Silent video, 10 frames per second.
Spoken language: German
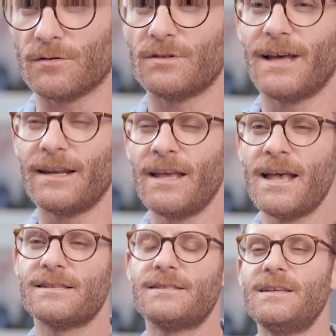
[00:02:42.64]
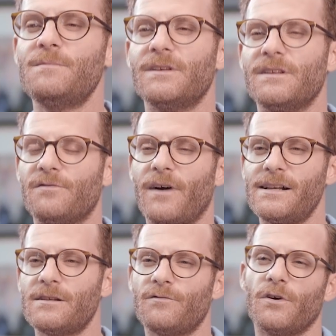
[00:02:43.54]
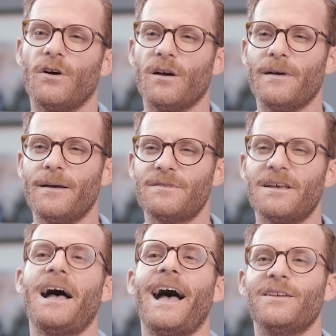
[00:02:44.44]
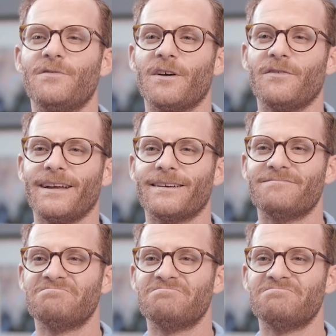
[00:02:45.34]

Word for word: Und dann steamt ihr die Falten von eurem Hemd einfach weg.